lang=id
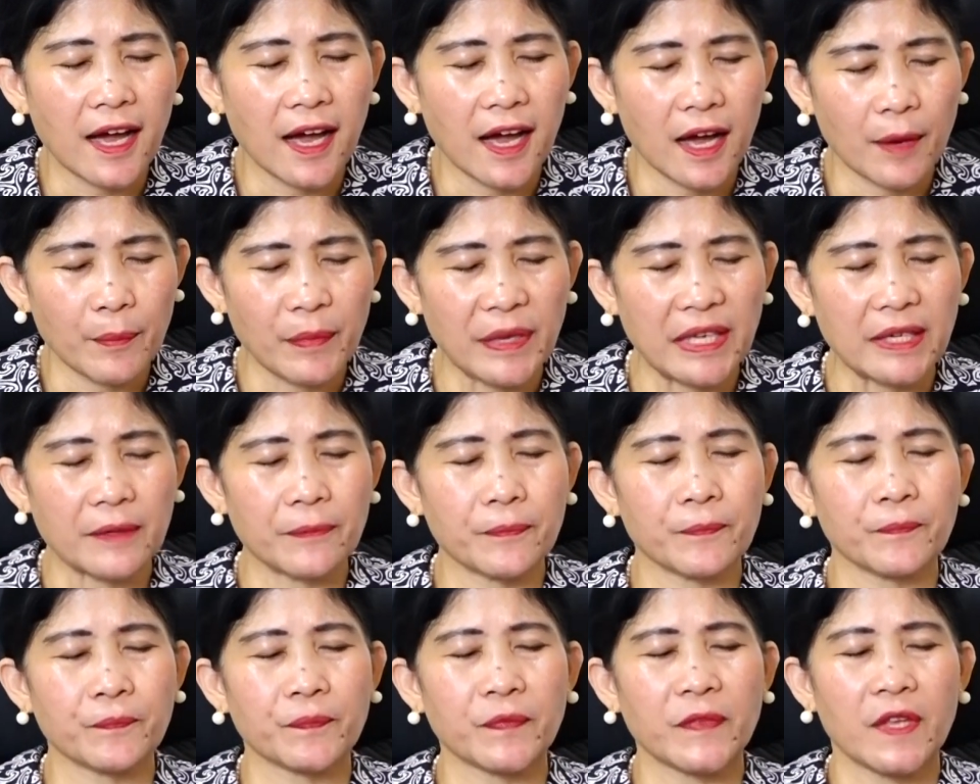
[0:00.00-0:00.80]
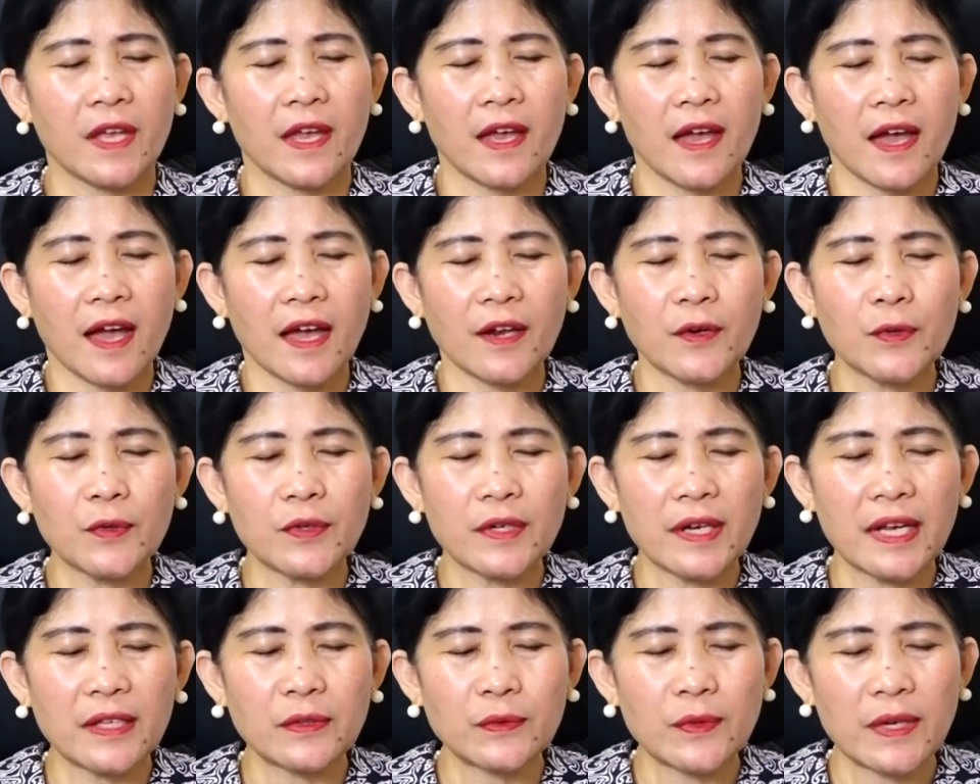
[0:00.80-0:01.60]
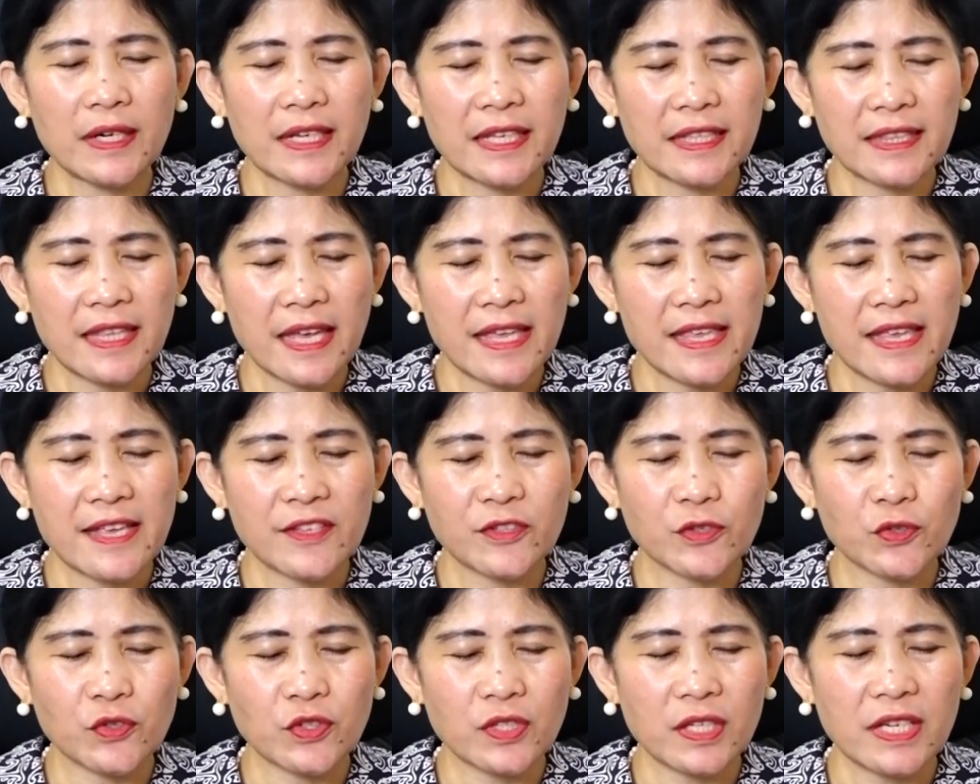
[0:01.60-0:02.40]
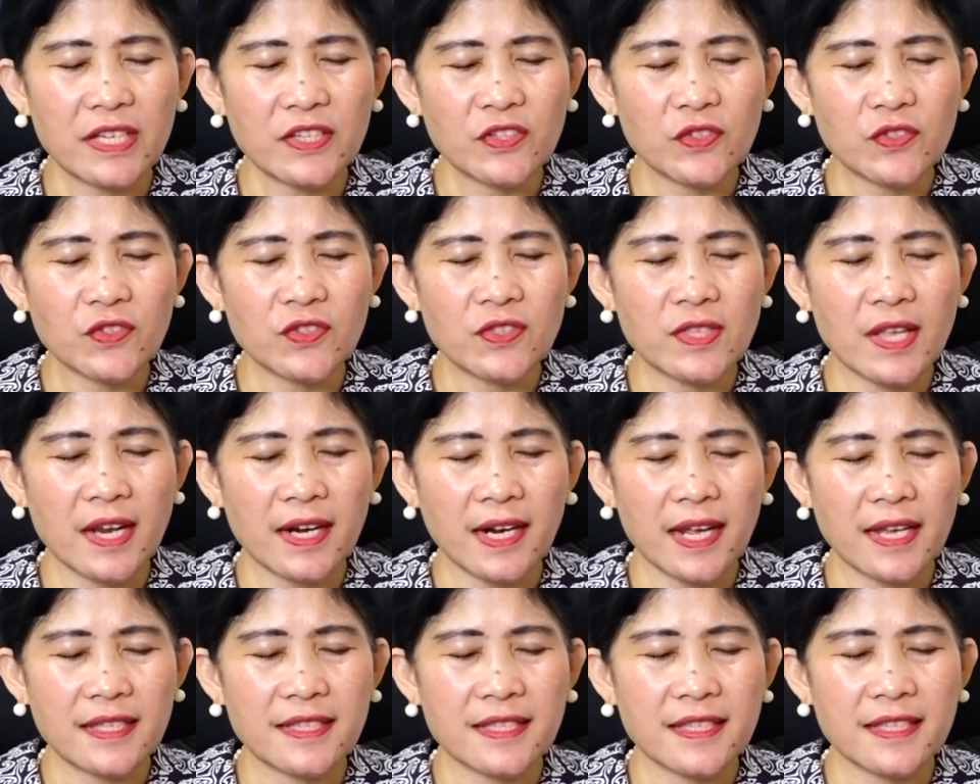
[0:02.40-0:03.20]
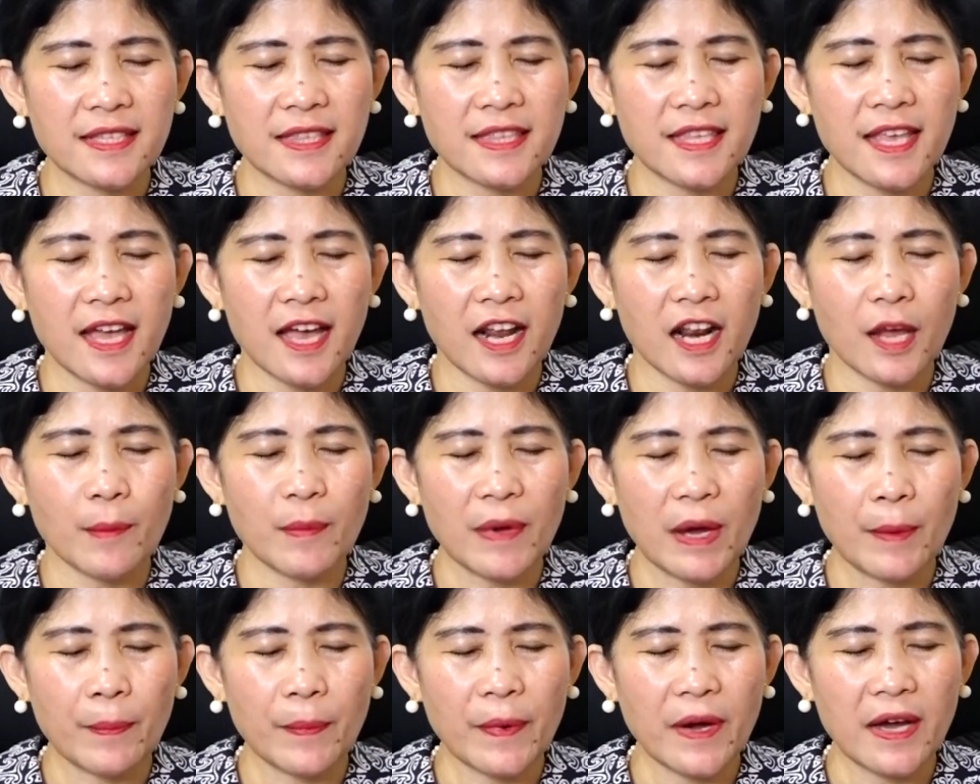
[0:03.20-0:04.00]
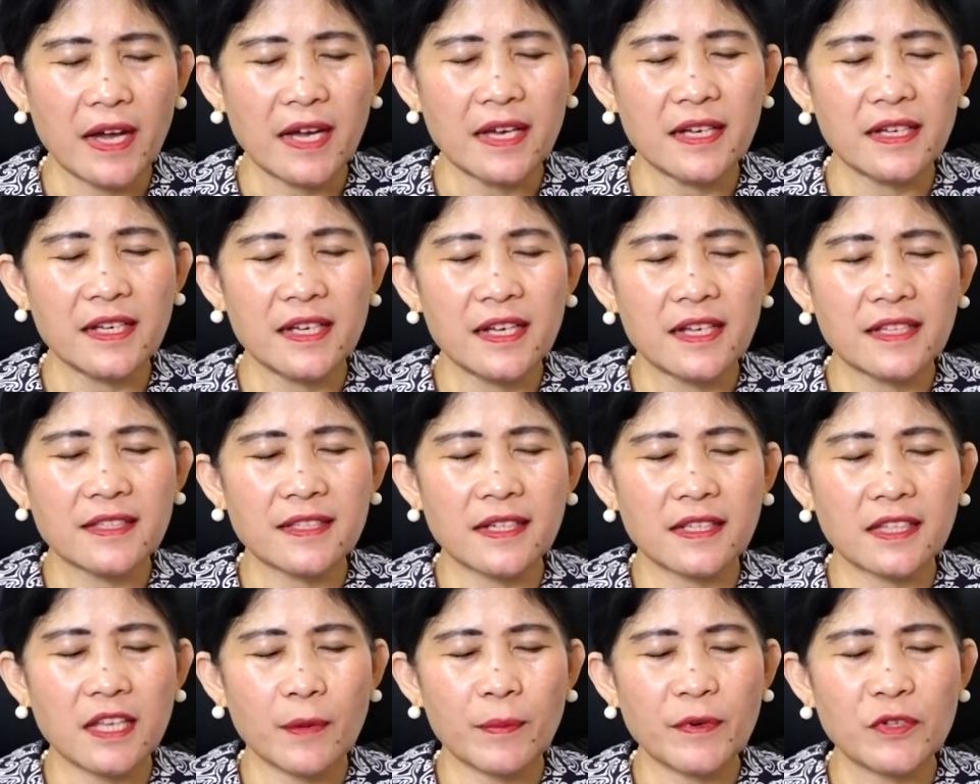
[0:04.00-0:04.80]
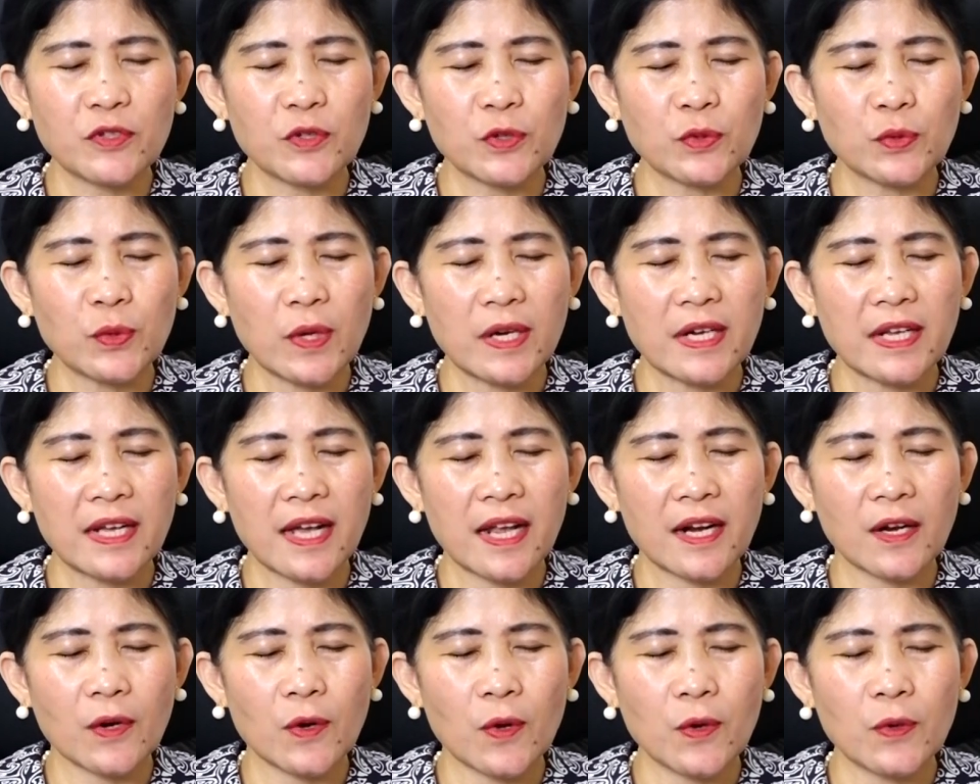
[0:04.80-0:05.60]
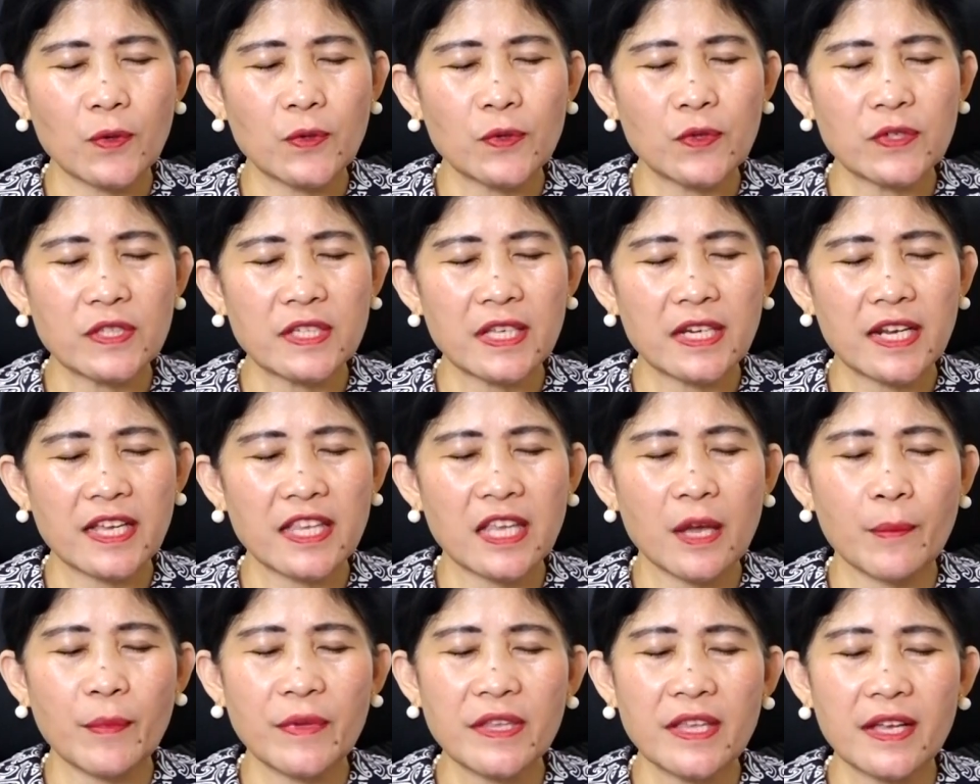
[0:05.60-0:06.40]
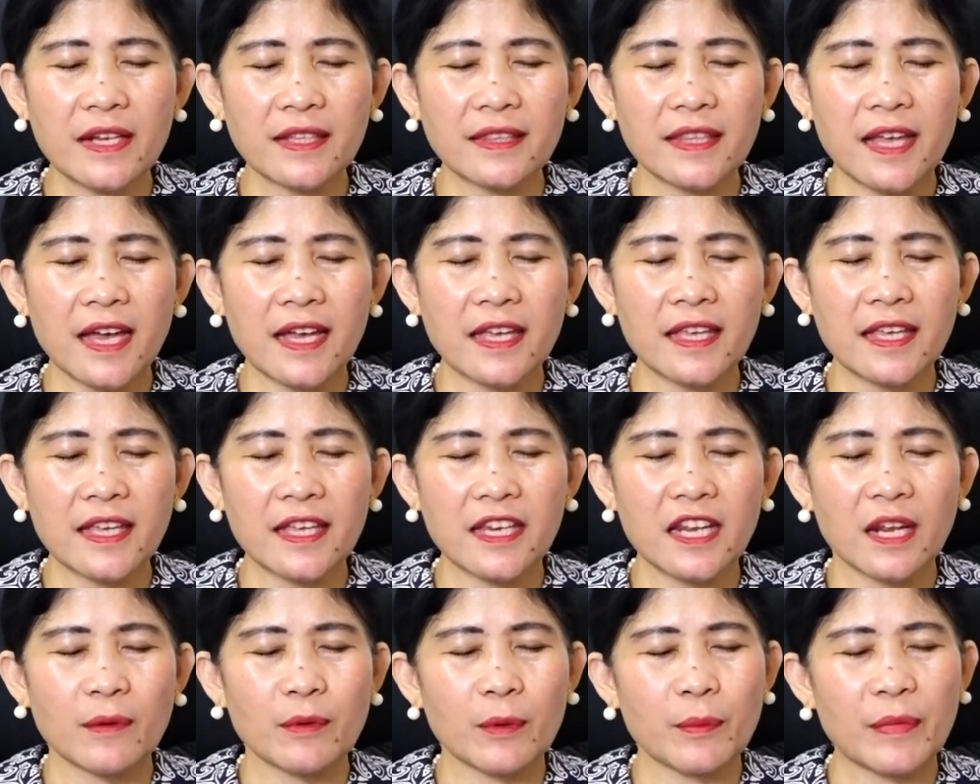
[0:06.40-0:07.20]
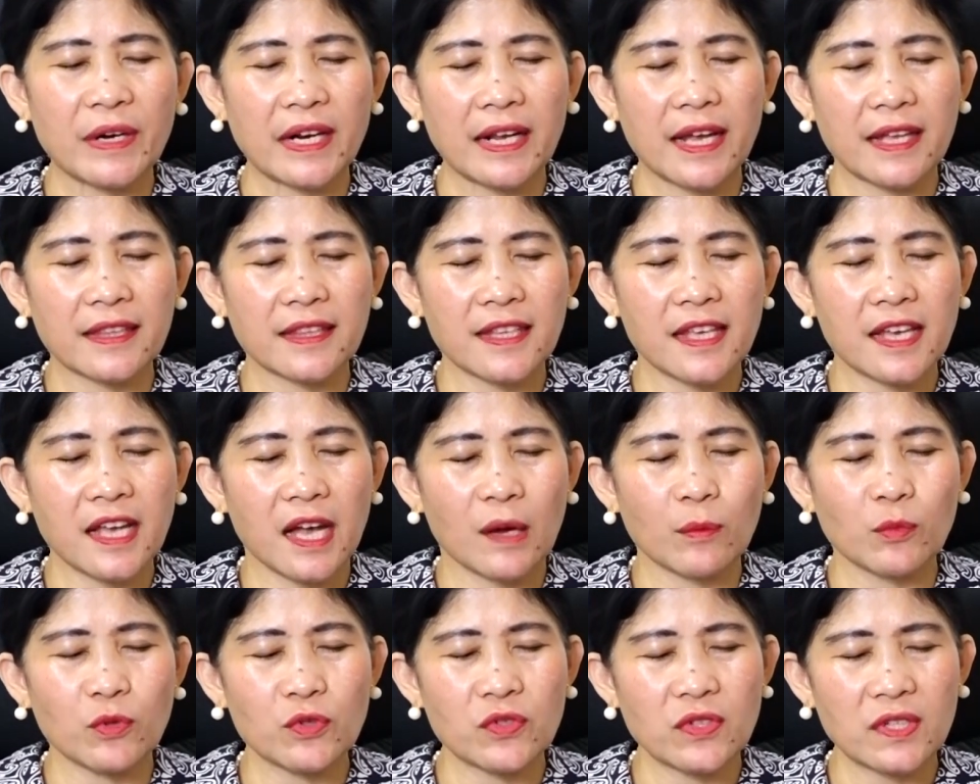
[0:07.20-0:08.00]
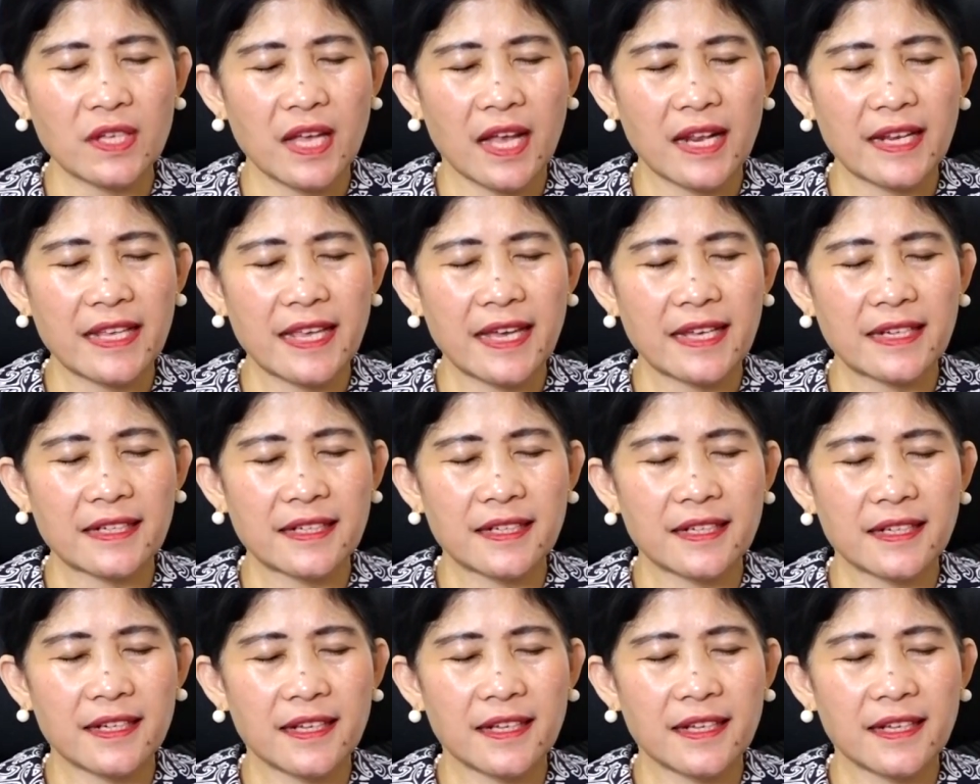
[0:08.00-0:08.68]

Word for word: Amin. Anugerah Tuhan kita Yesus Kristus dan kasih setia Allah Bapa serta persekutuan dengan Roh Kudus kiranya menyertai dan memberkati kamu sekalian.